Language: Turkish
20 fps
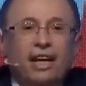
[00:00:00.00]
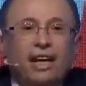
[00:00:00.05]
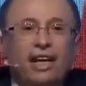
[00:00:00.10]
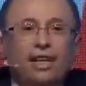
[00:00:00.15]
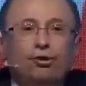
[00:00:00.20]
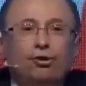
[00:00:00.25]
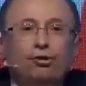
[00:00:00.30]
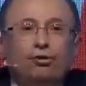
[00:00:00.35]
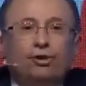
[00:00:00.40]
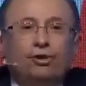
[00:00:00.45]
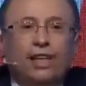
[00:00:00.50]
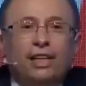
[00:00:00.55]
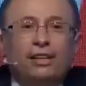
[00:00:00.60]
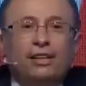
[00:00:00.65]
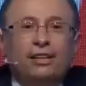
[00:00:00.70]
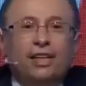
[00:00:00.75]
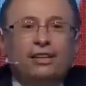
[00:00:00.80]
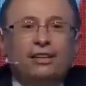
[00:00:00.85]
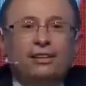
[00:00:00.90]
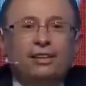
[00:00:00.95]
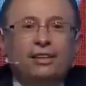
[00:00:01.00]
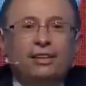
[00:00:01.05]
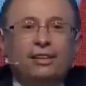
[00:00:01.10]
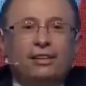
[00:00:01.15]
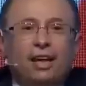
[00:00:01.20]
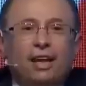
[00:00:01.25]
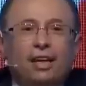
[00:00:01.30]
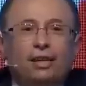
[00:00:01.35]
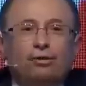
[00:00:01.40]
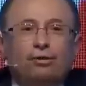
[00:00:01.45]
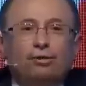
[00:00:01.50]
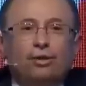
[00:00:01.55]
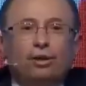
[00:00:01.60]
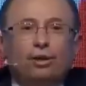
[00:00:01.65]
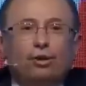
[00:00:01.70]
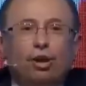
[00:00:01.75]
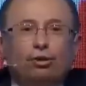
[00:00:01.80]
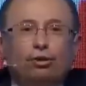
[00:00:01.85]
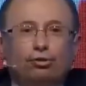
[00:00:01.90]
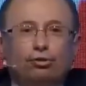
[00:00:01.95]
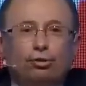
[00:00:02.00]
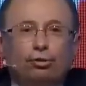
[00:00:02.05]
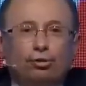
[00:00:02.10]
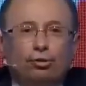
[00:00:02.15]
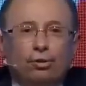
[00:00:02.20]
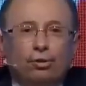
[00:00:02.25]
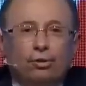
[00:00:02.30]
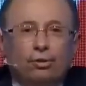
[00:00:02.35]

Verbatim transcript: en yükseğinin ettiği kar yüzde dörttür.